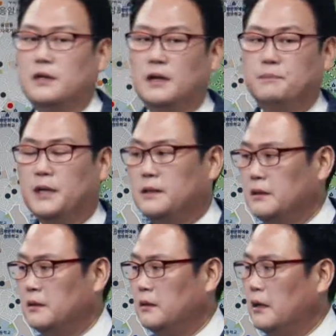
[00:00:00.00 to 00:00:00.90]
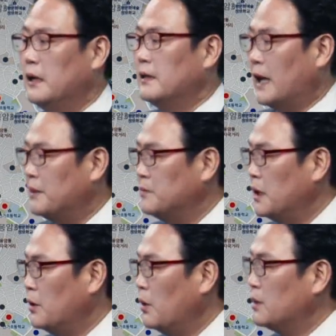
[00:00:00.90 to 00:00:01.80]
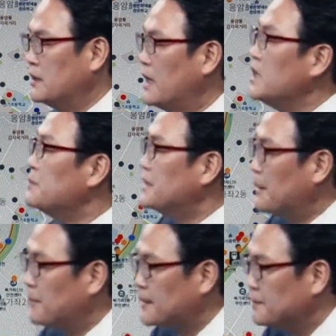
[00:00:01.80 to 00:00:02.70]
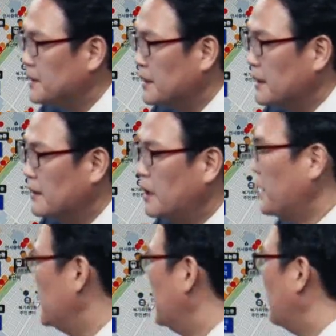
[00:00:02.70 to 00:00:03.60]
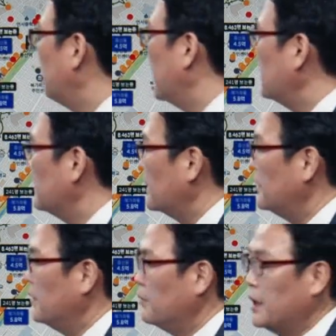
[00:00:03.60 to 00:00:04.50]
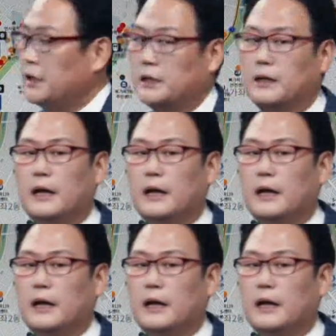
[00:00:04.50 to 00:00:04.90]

아파트 나름대로 상급지 아파트입니다. 그러면 이 아파트들 같은 경우에는